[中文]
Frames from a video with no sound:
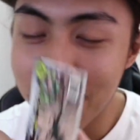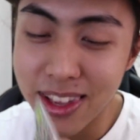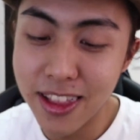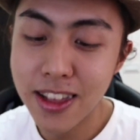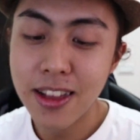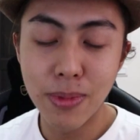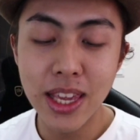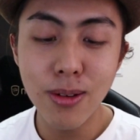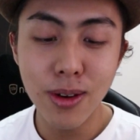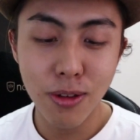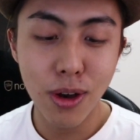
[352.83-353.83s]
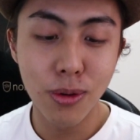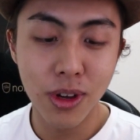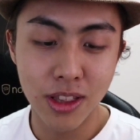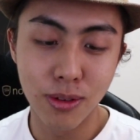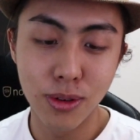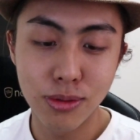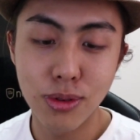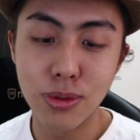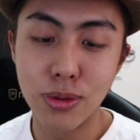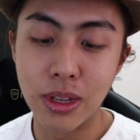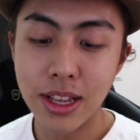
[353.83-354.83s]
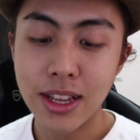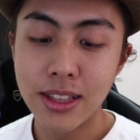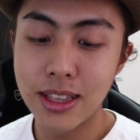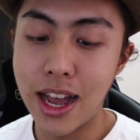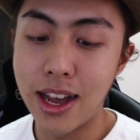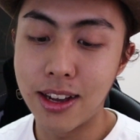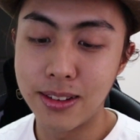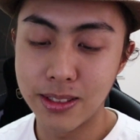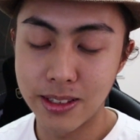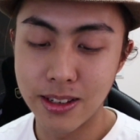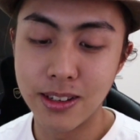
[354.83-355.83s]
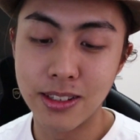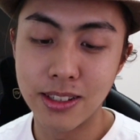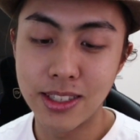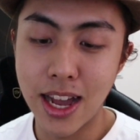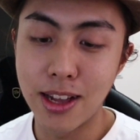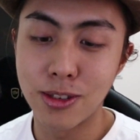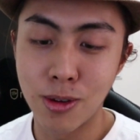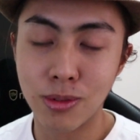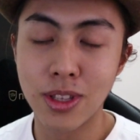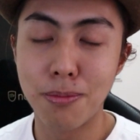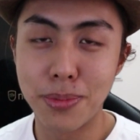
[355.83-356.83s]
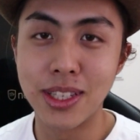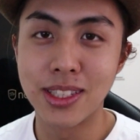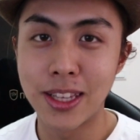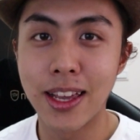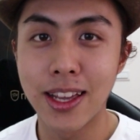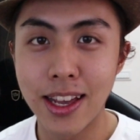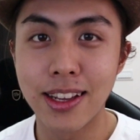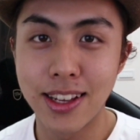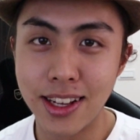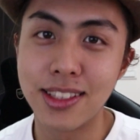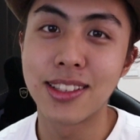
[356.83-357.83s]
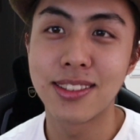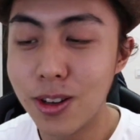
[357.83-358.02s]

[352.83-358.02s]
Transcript: 片。没意外的话，我可能会去打个甲虫的比赛看看，